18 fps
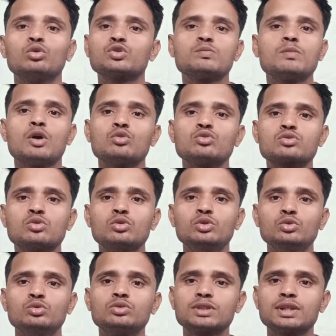उस माउस
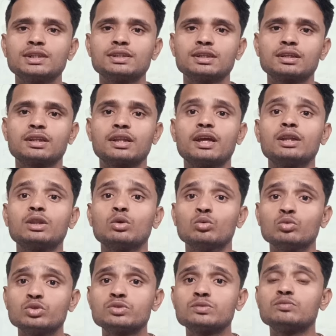को यूज़ कर सकते हैं
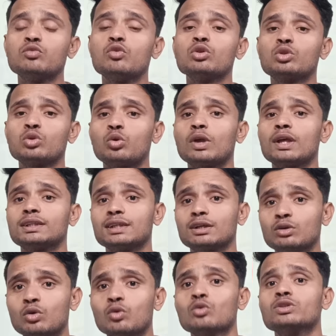तो उस वो थोड़ा सा